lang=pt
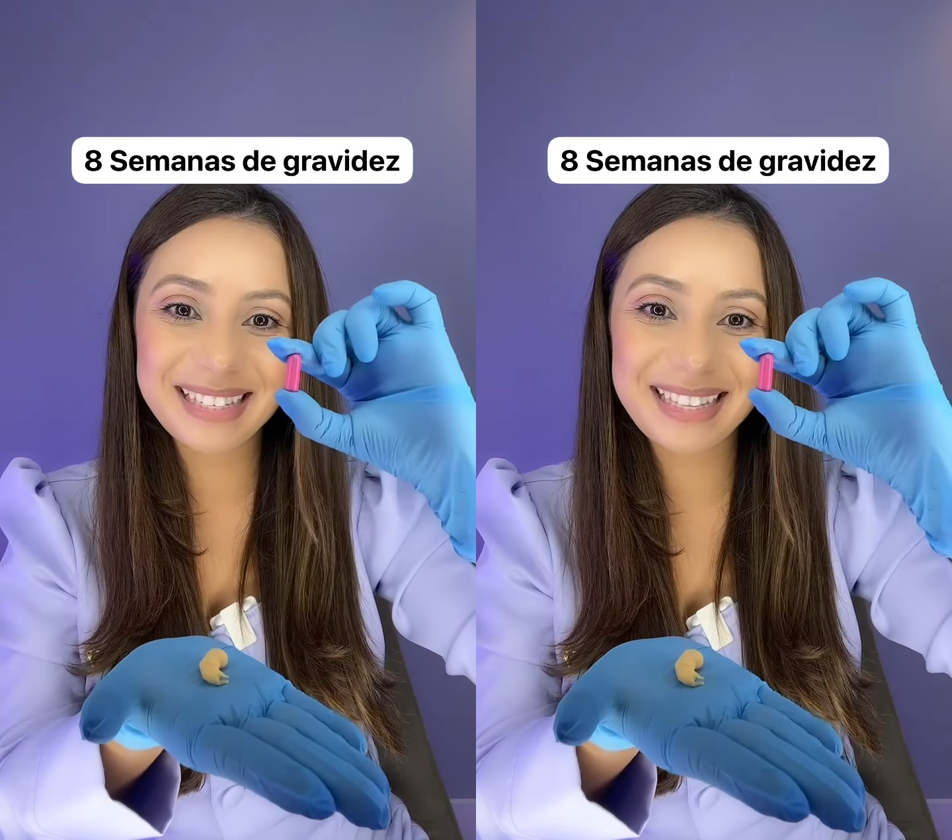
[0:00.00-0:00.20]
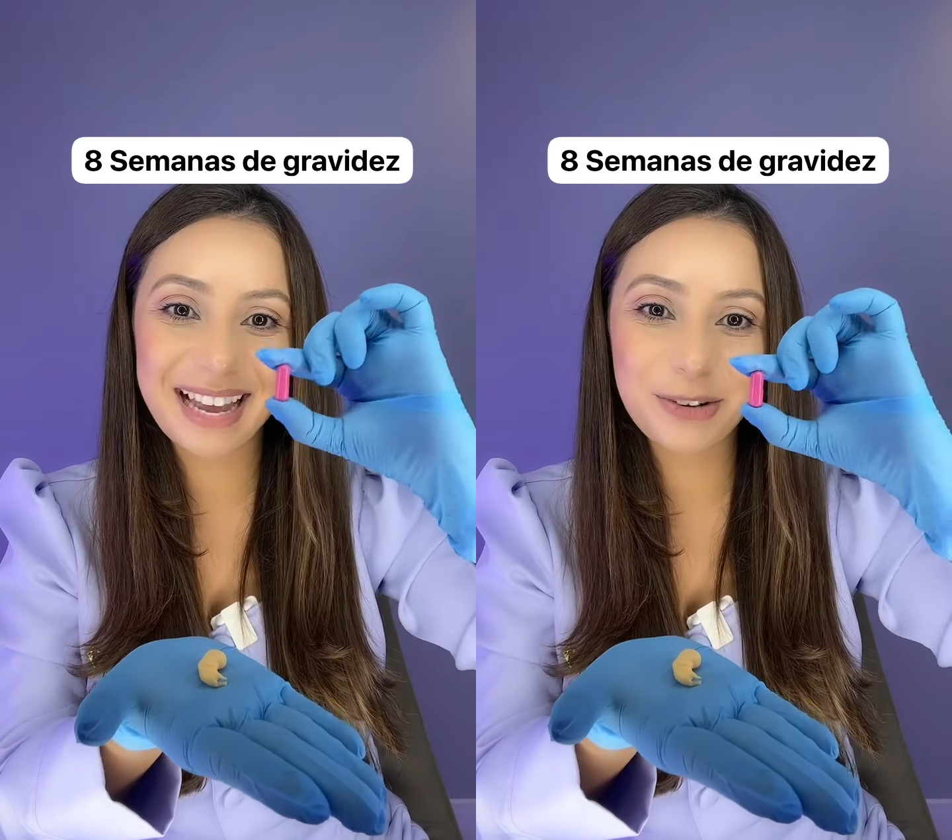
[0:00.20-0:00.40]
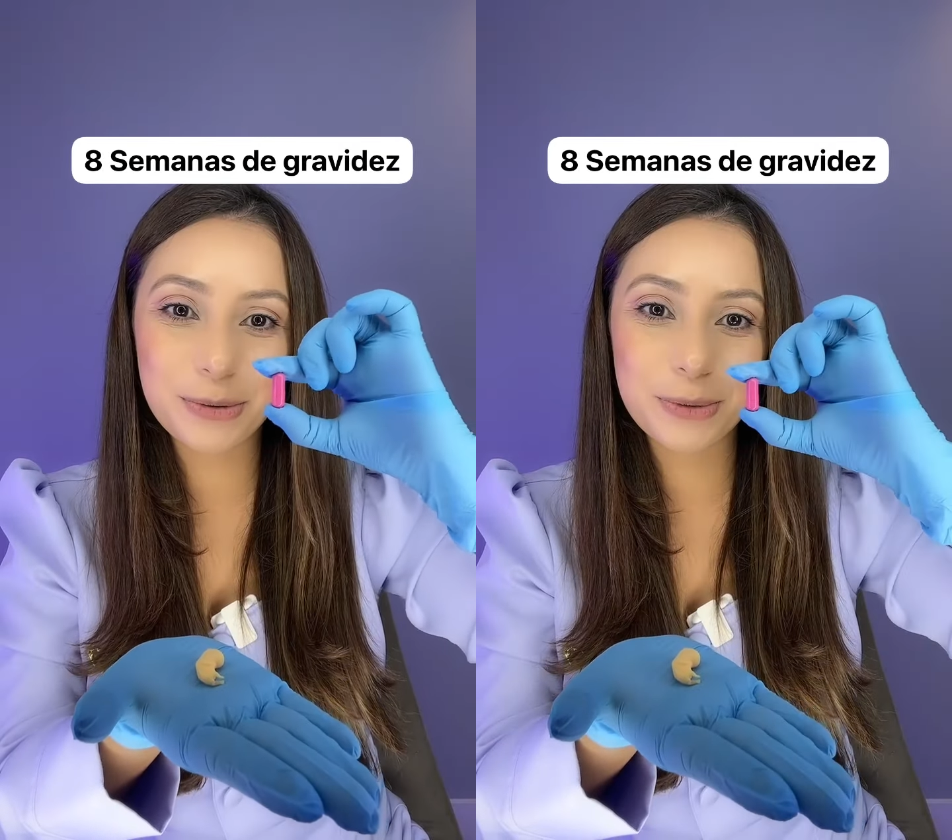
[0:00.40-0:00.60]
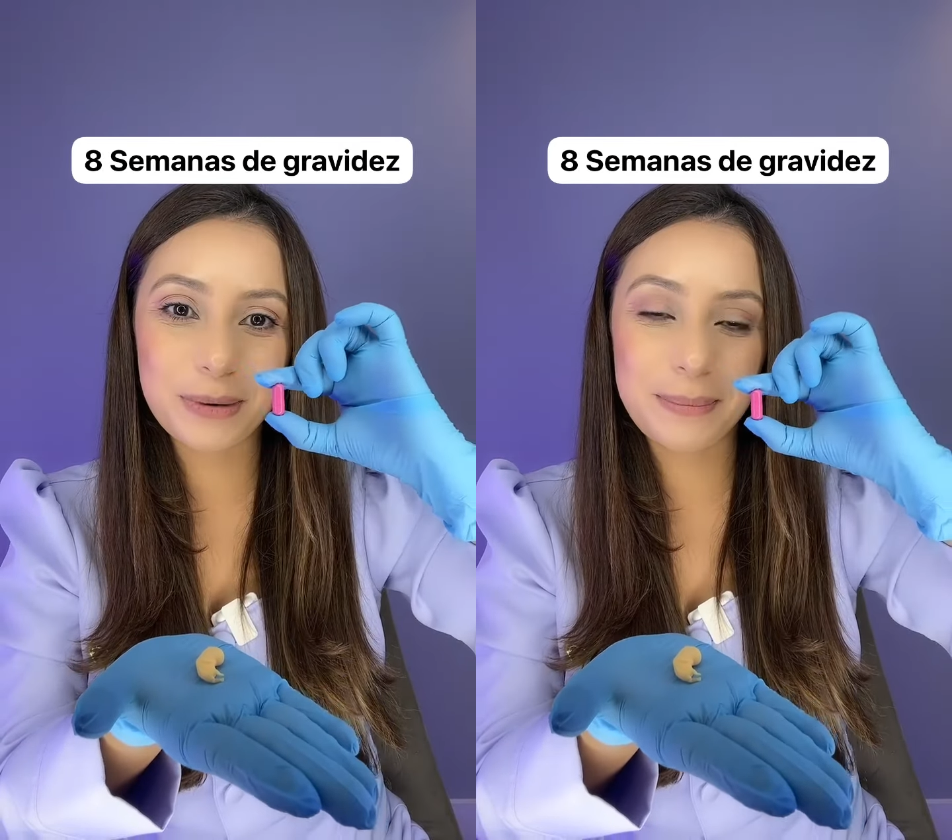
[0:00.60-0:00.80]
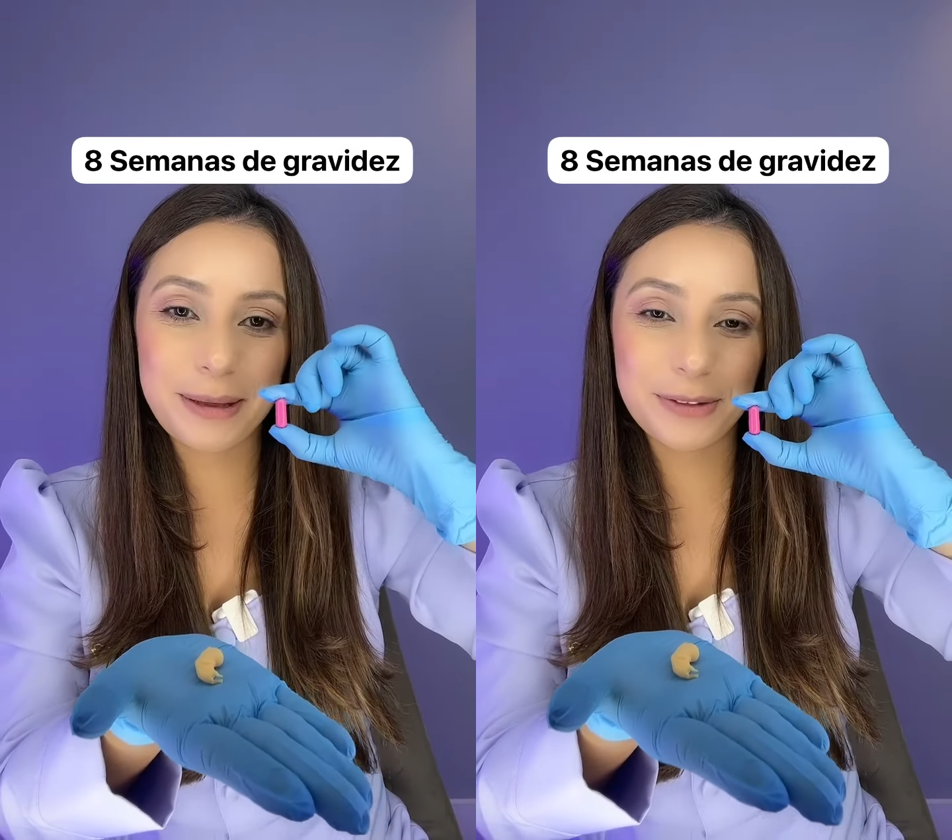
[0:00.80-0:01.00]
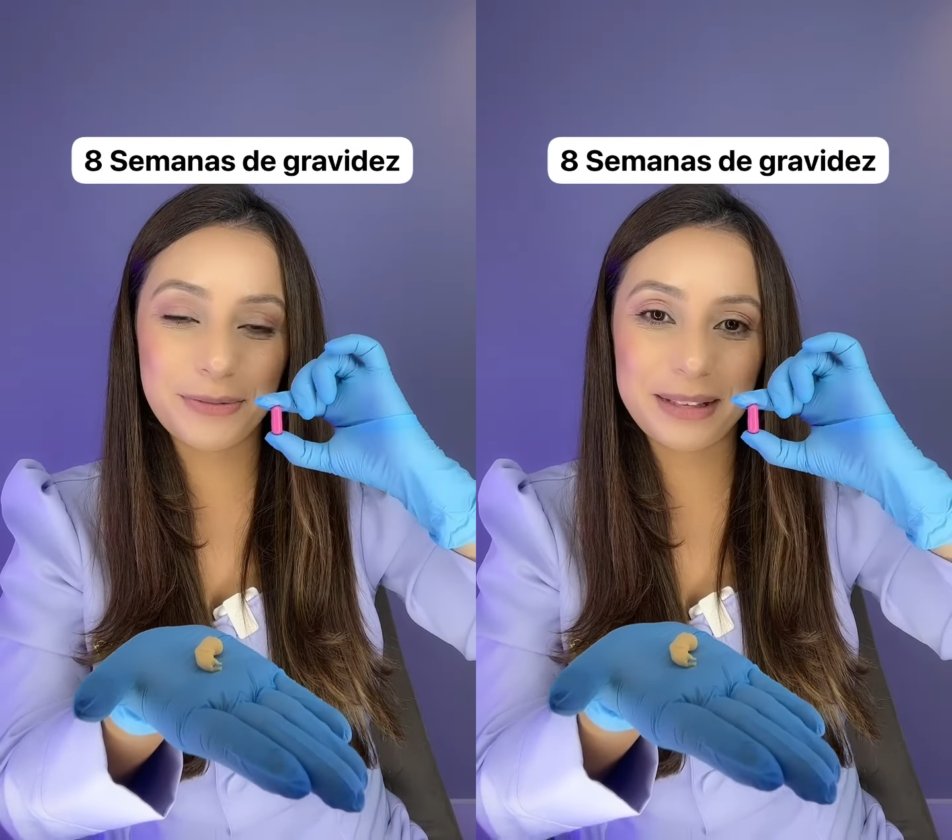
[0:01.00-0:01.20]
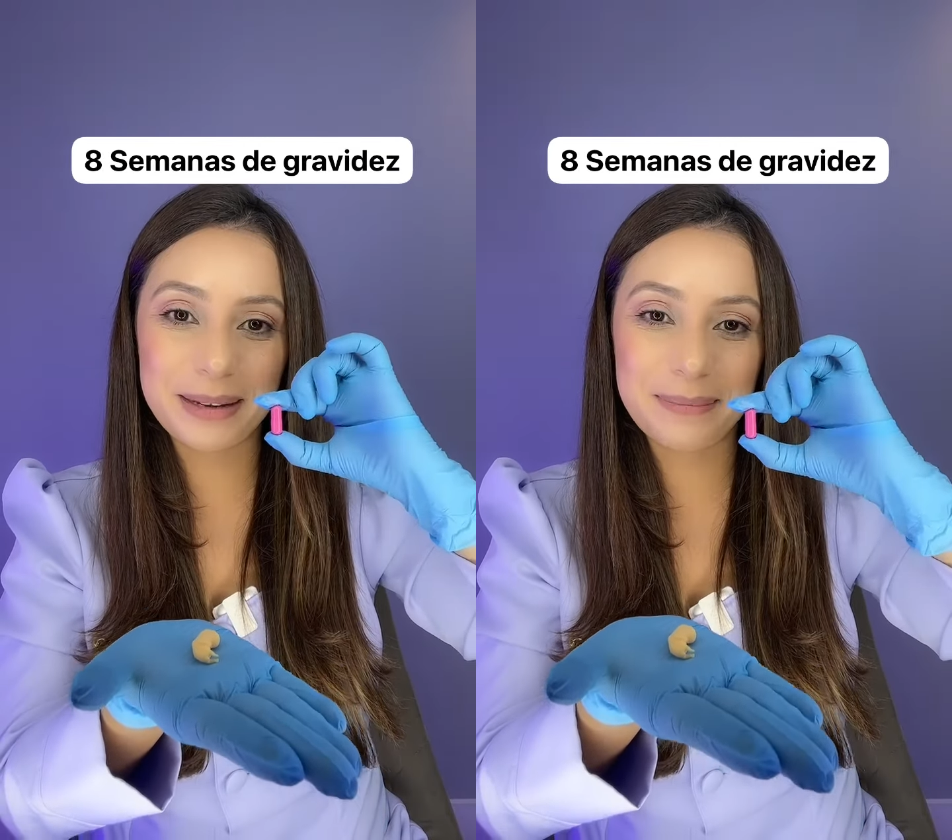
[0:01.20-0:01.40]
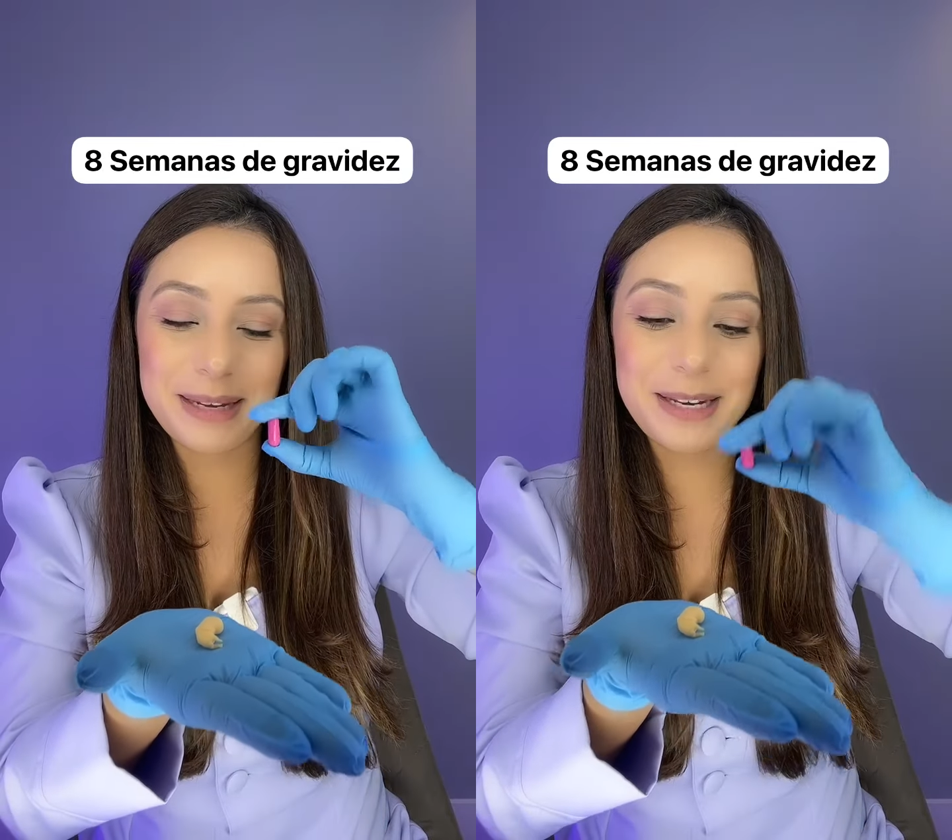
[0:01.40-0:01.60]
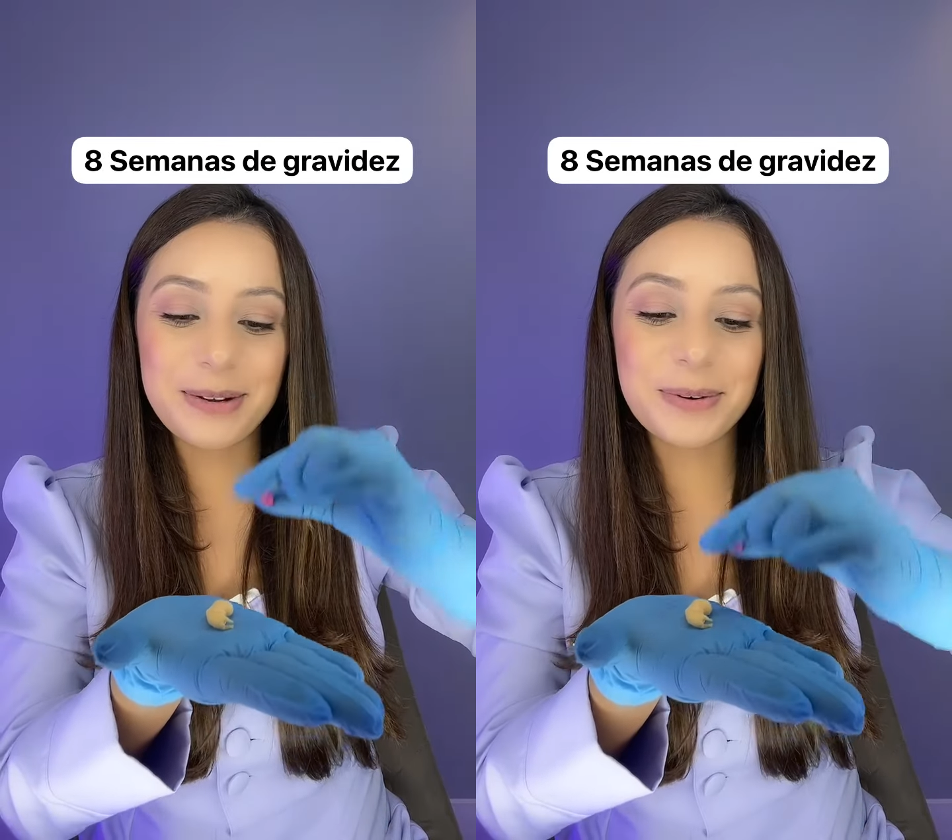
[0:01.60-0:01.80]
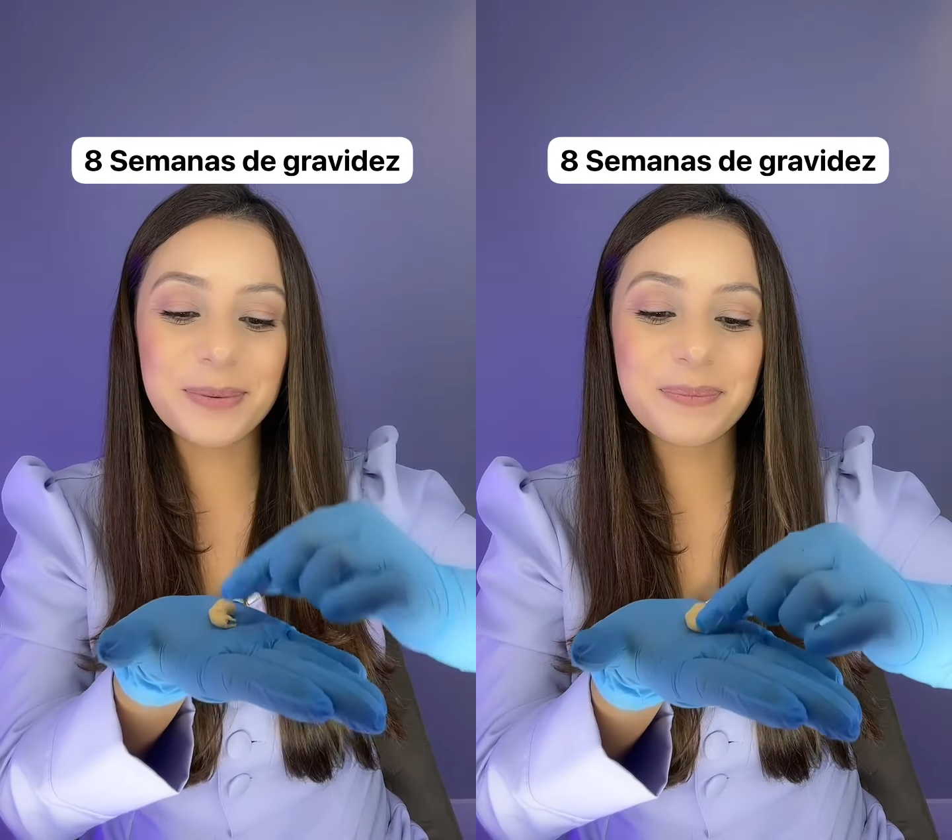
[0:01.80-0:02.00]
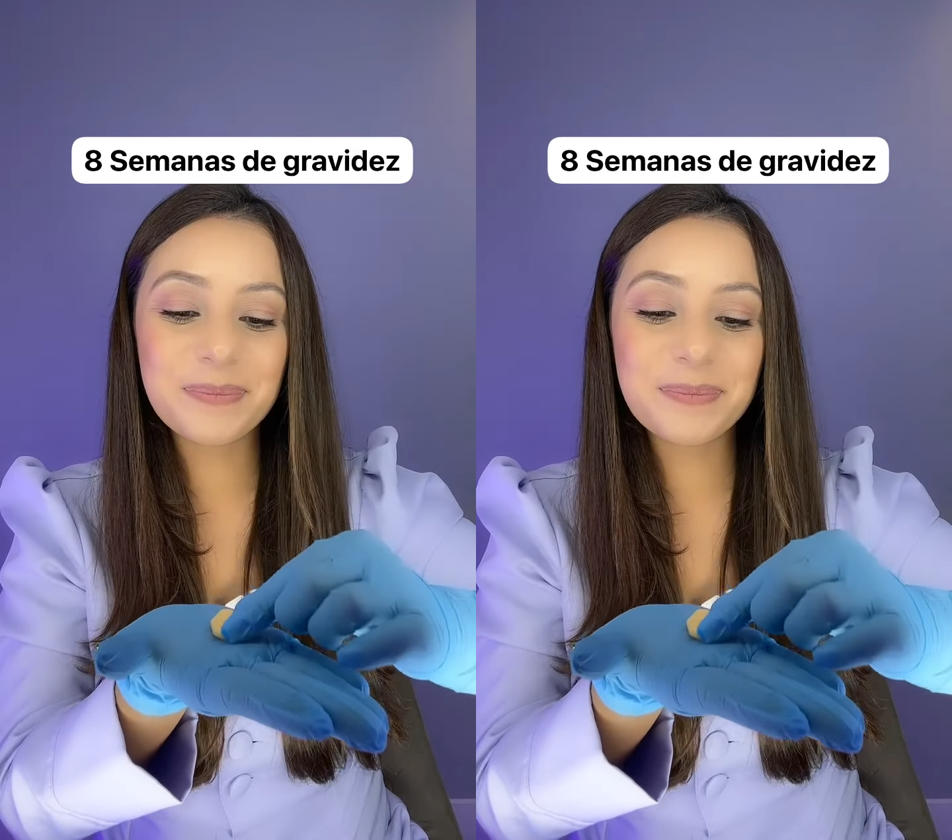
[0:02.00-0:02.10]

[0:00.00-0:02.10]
tá? De um suplemento vitamínico